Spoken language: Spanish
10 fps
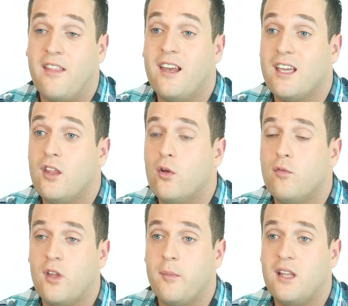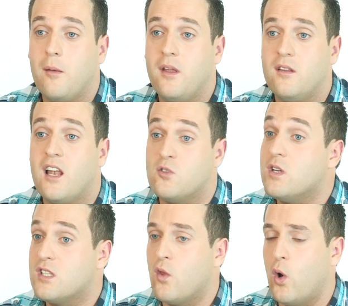dirigido fundamentalmente a las
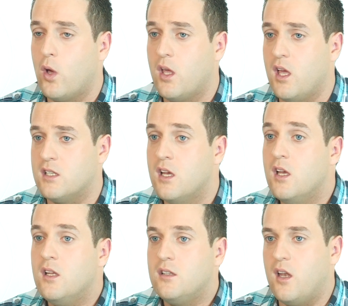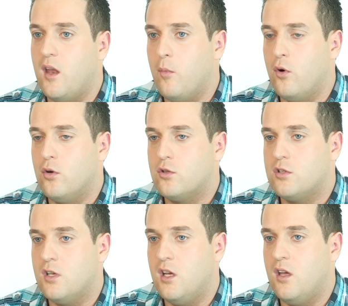nuevas tecnologías. Tenemos
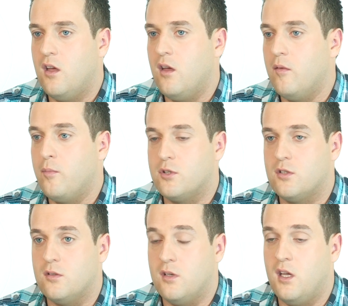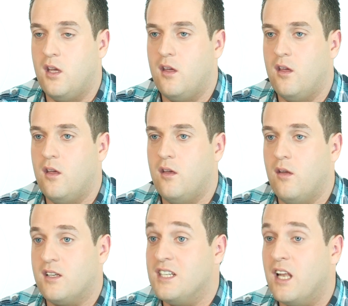eh, pues, eh,
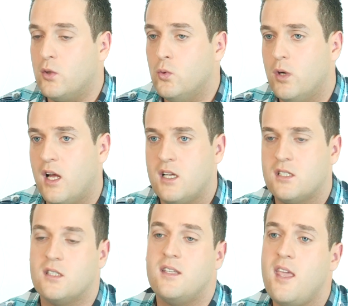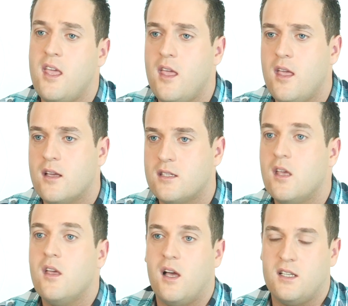asignaturas TICs,
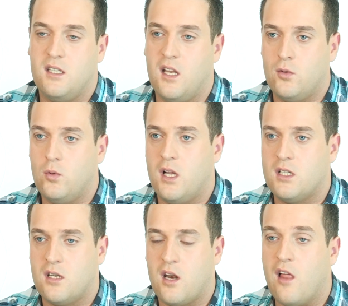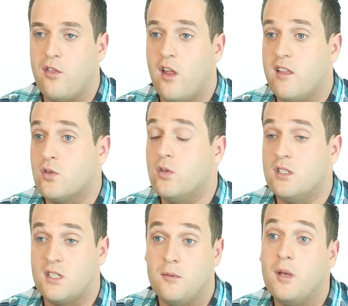asignaturas relacionadas con
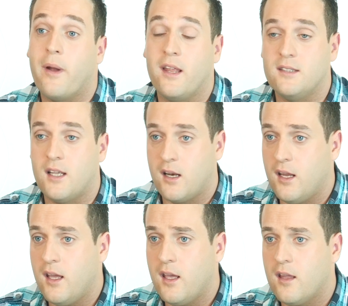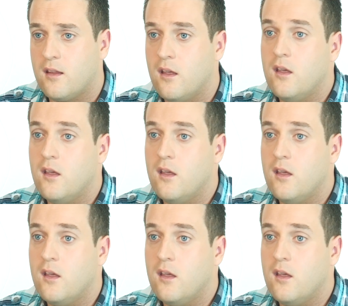escribir para Internet,